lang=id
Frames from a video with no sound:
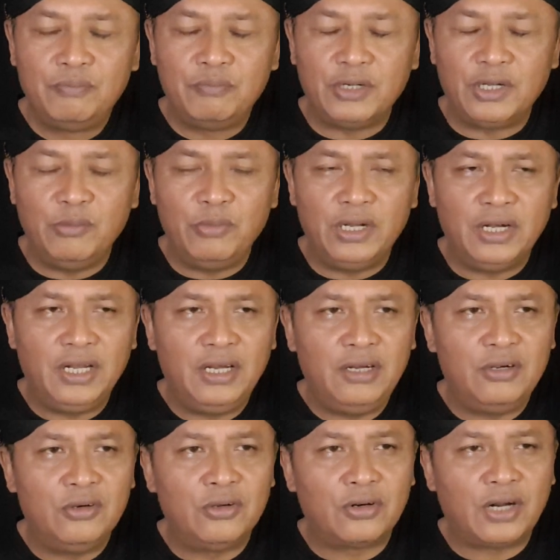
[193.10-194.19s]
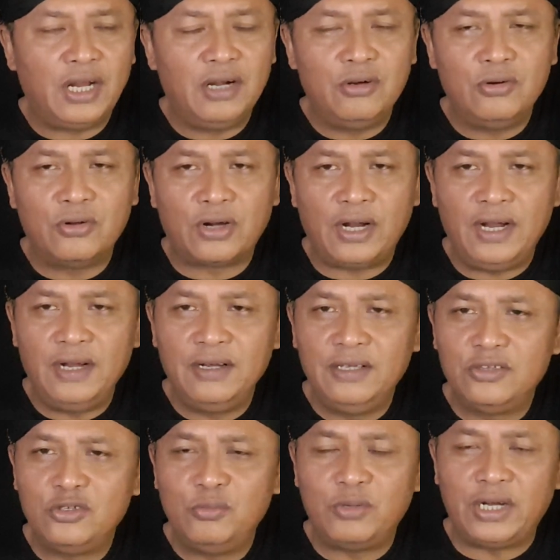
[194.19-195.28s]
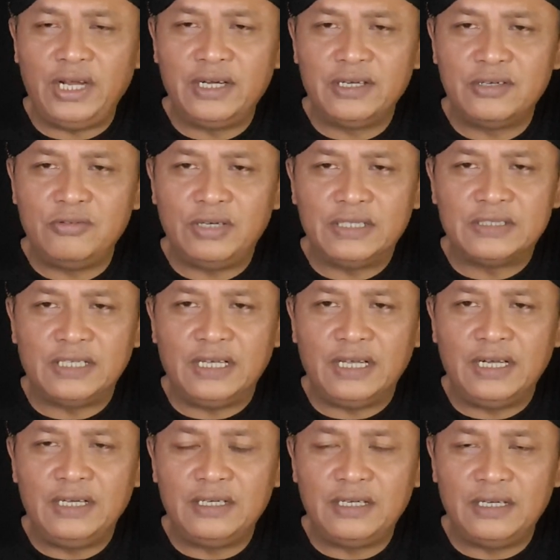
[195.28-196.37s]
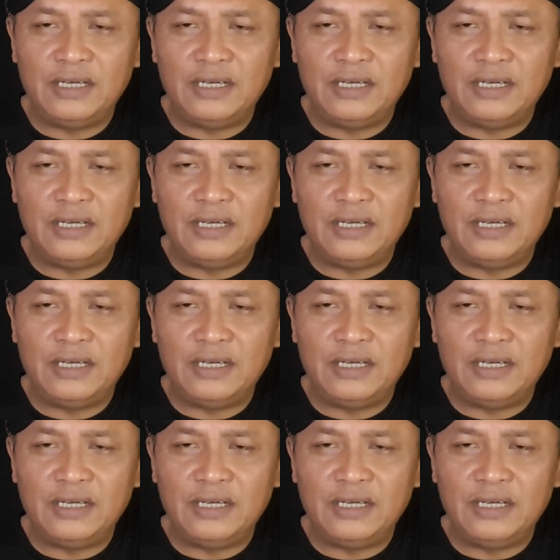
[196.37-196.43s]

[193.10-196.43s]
Bagaimana orang-orang itu meraih kekuasaan,